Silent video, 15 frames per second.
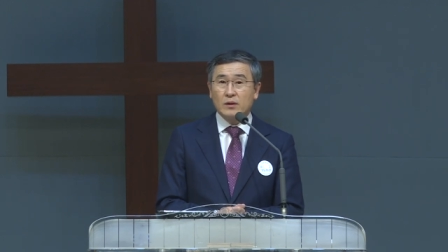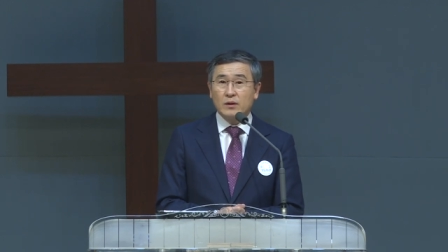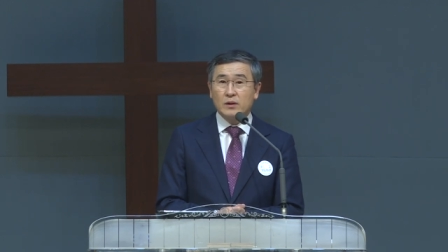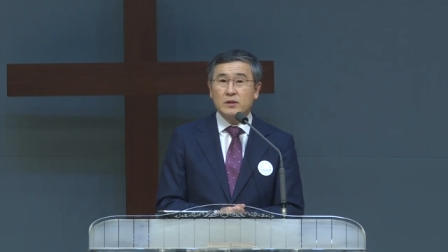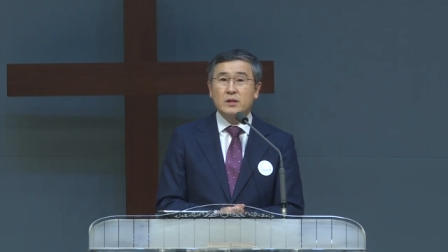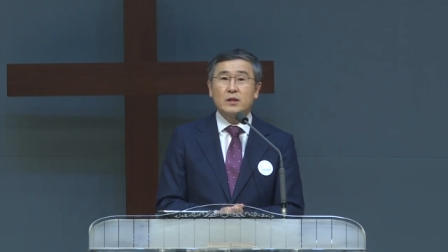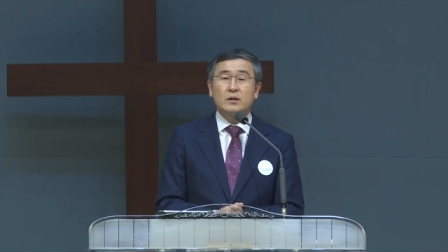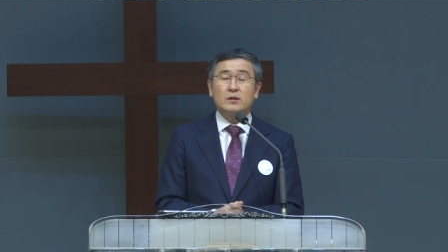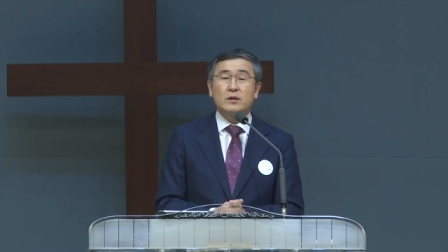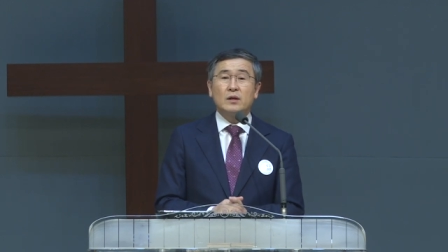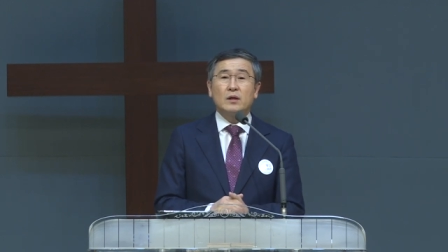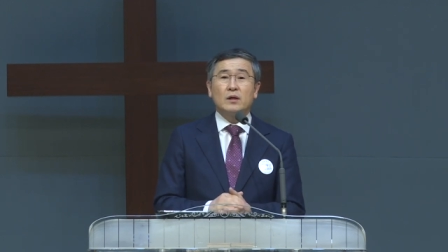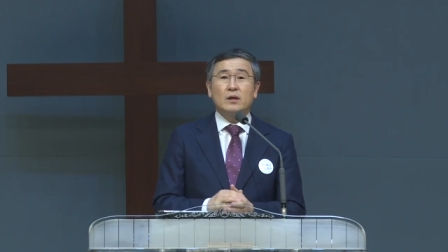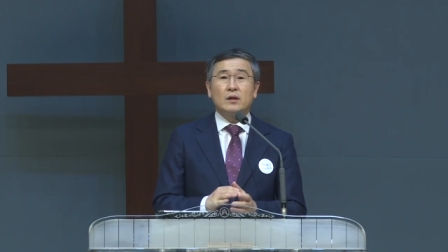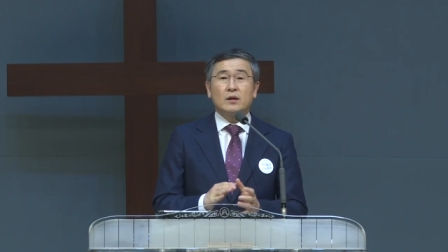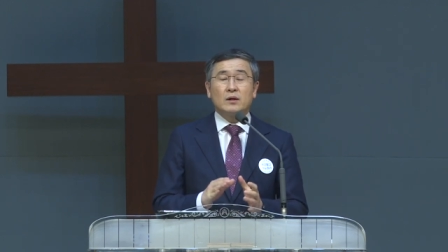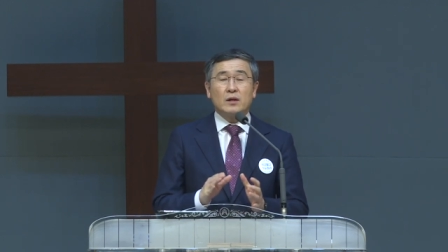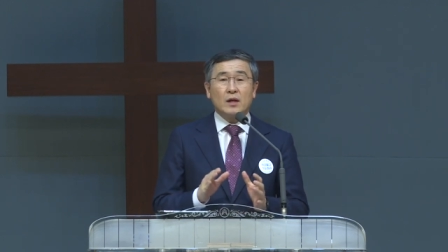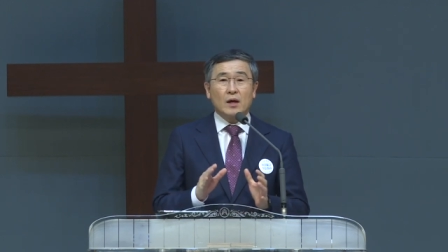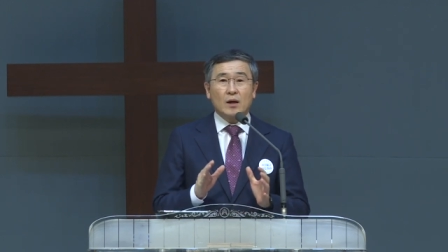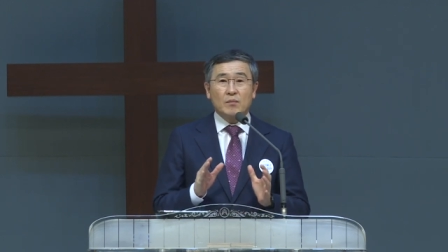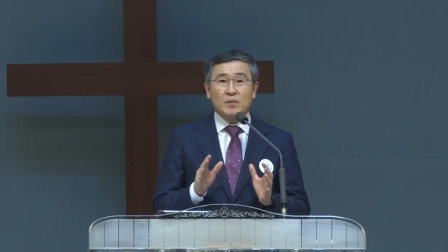이제는
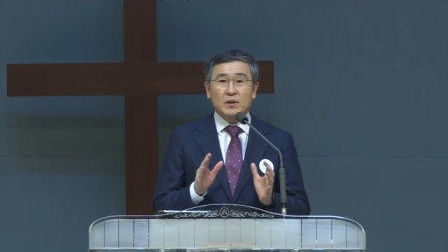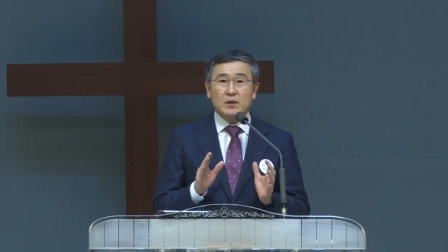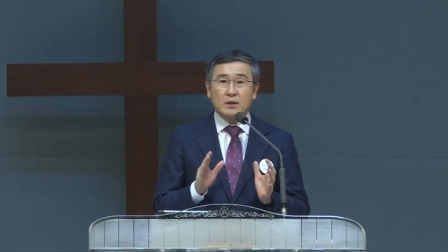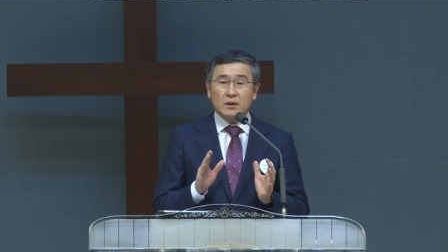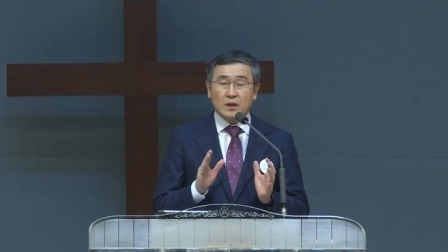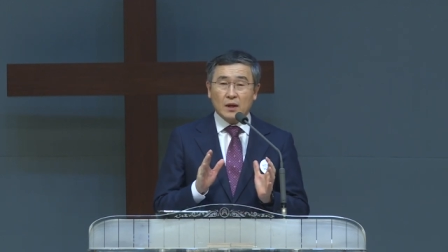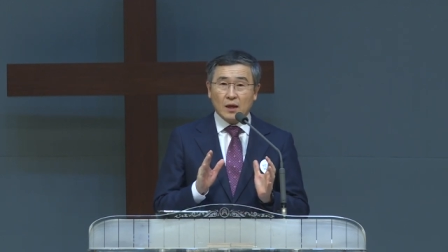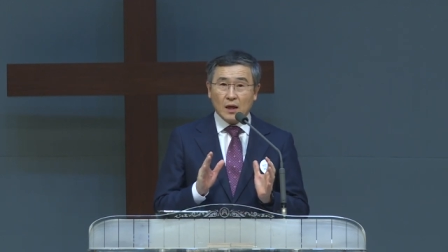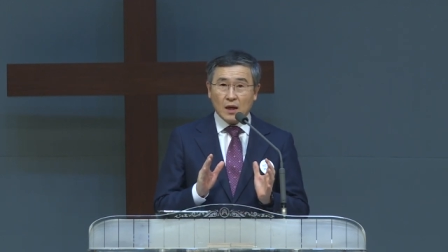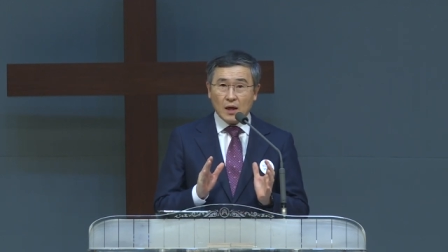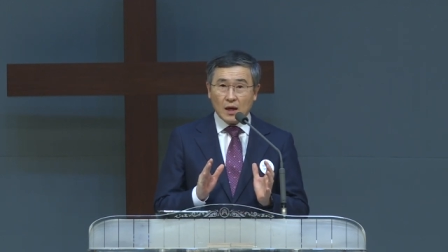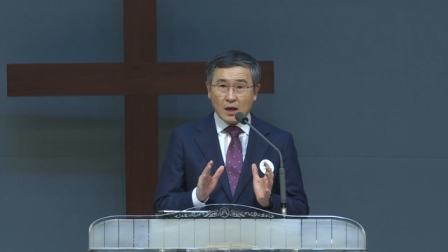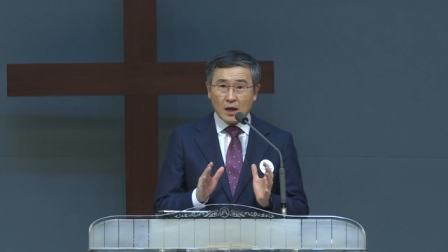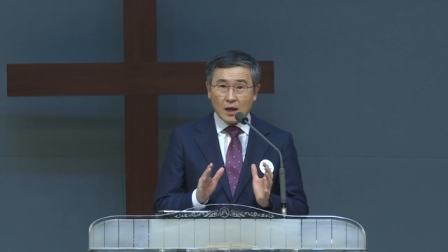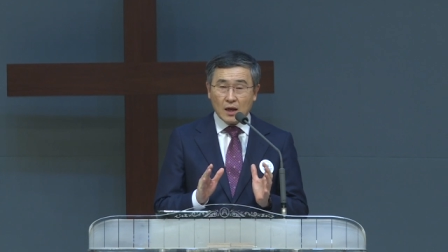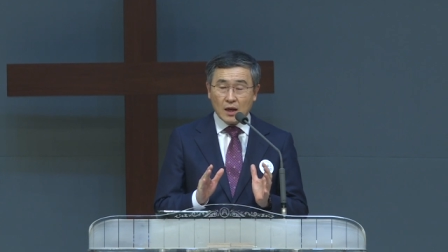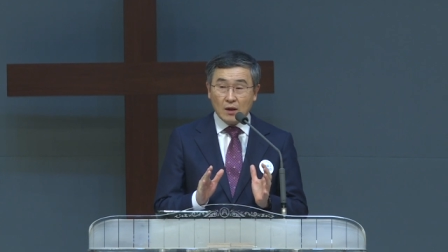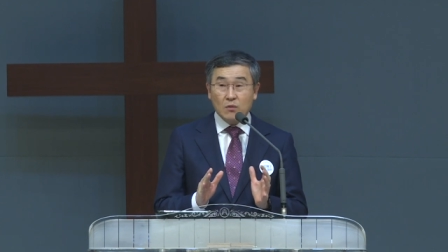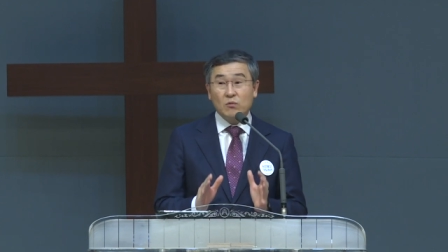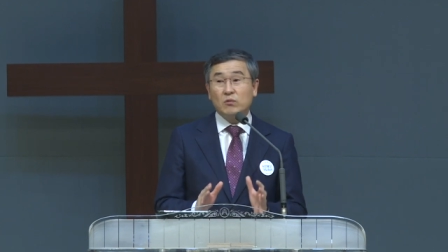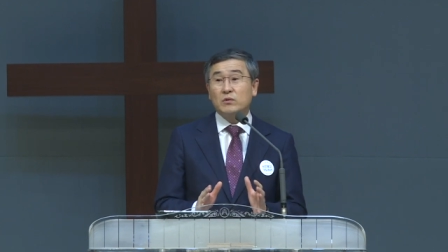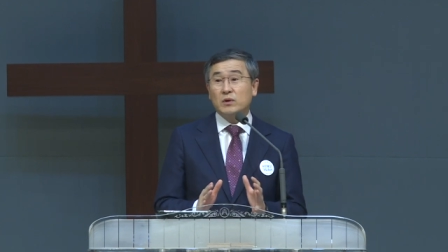내가 믿을 데가
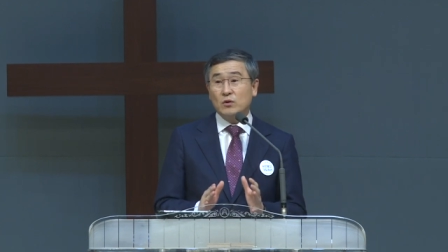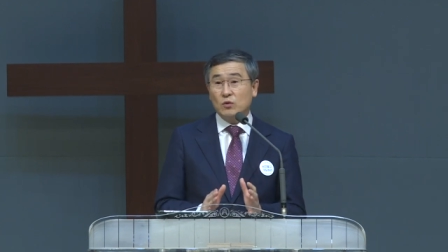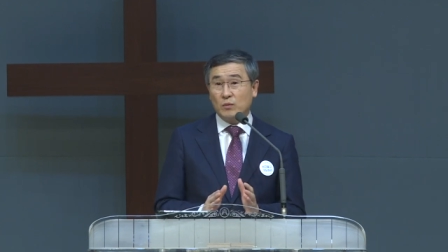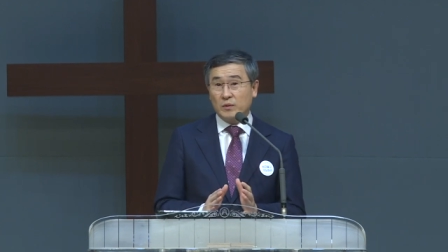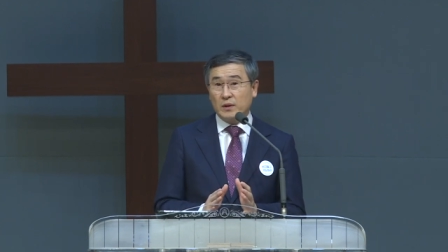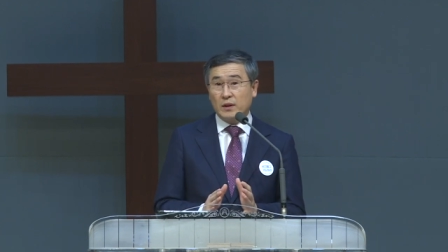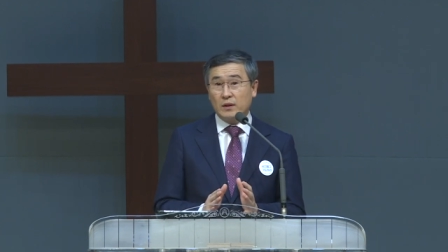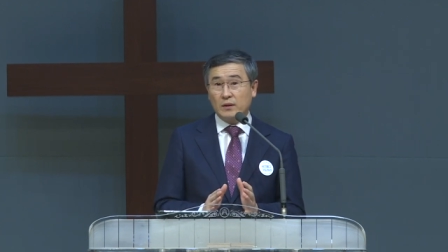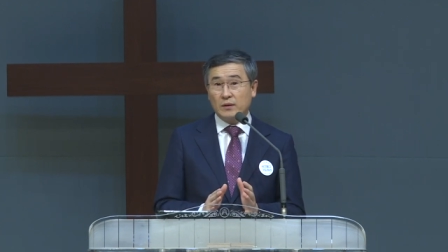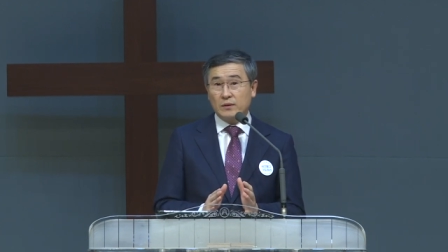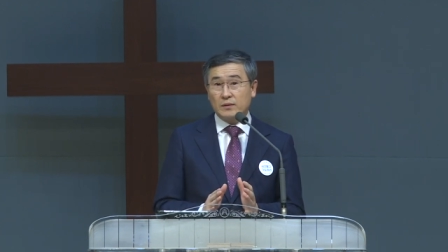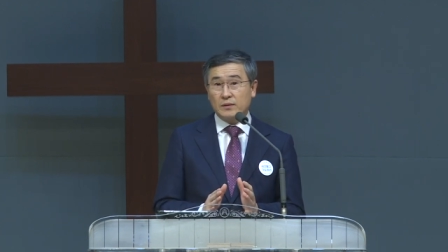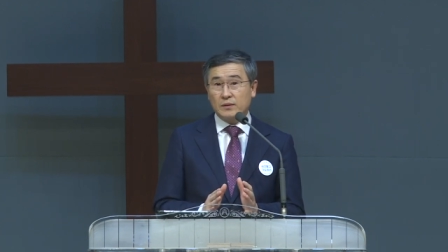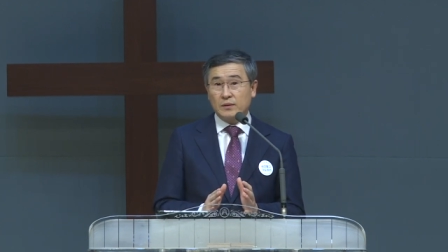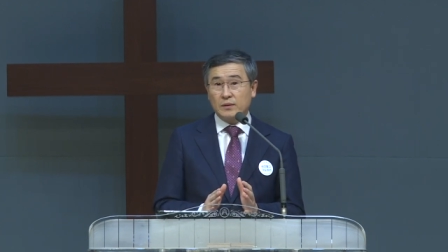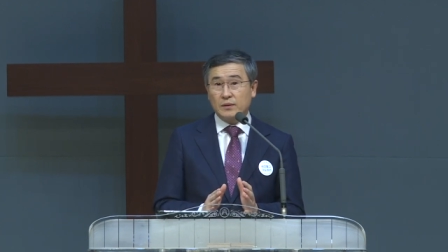한 군데도 없다는 거죠.